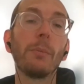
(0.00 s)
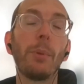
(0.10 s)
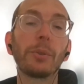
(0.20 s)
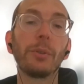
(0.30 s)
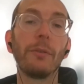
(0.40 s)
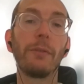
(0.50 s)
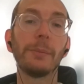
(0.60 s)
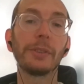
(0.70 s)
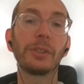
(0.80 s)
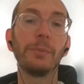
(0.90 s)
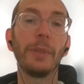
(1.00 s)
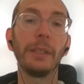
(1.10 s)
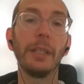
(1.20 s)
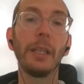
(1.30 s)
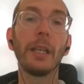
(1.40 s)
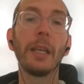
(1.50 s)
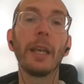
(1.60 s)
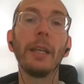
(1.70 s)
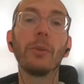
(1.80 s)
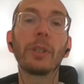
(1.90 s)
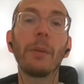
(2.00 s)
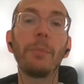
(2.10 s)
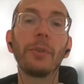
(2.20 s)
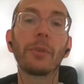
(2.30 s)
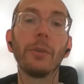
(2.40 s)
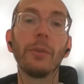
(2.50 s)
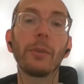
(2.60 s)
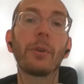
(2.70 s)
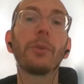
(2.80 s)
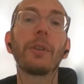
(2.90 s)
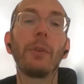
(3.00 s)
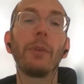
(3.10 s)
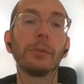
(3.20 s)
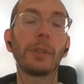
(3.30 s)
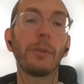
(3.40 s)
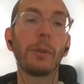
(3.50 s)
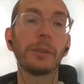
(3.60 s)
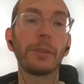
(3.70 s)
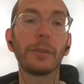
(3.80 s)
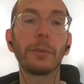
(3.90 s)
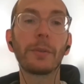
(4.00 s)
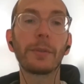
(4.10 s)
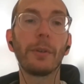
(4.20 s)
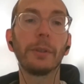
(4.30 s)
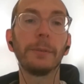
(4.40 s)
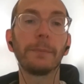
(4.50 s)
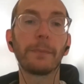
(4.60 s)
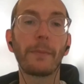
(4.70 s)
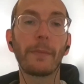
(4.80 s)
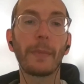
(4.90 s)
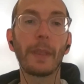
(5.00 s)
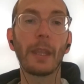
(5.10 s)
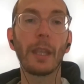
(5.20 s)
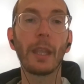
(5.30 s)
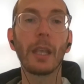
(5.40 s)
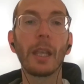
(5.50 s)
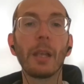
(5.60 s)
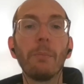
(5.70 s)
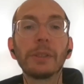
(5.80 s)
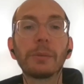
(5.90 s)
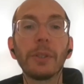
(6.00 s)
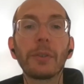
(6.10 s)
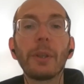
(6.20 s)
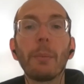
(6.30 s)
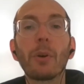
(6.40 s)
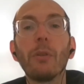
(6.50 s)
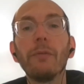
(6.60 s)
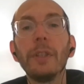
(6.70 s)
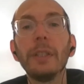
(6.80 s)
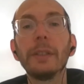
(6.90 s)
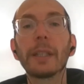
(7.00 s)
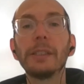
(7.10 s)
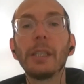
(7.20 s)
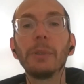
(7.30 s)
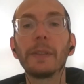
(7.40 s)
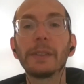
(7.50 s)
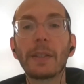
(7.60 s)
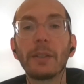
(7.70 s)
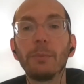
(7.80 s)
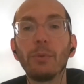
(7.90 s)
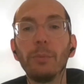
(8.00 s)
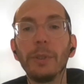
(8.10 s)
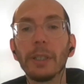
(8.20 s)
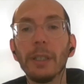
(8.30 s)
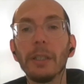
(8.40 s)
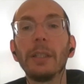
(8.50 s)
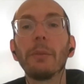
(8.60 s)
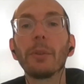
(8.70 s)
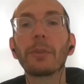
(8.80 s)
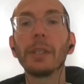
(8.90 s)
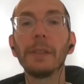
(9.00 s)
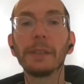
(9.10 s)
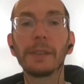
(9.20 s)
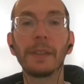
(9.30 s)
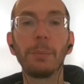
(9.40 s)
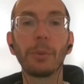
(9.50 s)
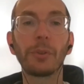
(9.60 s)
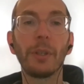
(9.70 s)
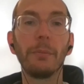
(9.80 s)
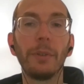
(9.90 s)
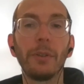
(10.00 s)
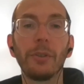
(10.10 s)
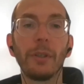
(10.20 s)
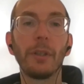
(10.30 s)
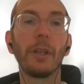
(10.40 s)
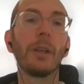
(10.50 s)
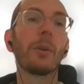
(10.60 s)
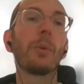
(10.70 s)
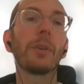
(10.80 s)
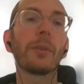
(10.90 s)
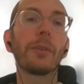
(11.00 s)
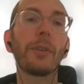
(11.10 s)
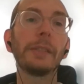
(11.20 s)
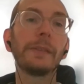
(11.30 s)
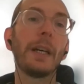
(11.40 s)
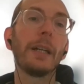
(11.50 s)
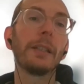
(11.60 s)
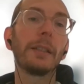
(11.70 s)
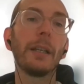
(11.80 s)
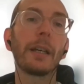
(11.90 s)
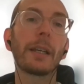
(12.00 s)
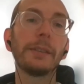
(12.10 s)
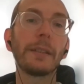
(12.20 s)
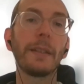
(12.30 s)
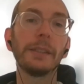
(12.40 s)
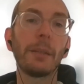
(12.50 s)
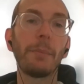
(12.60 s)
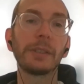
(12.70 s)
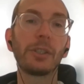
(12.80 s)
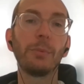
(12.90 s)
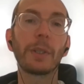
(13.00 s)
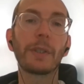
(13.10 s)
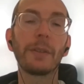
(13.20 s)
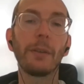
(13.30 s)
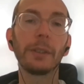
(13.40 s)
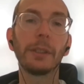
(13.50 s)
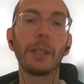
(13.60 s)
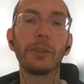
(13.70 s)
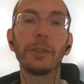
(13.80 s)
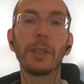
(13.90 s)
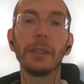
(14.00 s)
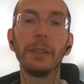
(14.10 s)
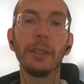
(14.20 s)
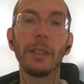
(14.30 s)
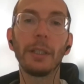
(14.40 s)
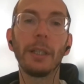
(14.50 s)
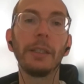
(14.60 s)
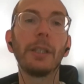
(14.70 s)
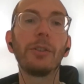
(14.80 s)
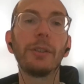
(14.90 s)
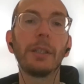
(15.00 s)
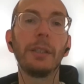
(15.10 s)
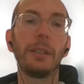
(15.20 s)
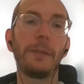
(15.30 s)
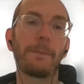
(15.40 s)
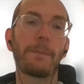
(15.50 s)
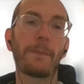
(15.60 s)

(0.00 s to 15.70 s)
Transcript: non possono informarsi bene e non capiscono cosa vogliono da loro le istituzioni. Per questo siamo convinti che le amministrazioni pubbliche devono scrivere testi più semplici. Questo serve anche a garantire la partecipazione delle cittadine e dei cittadini.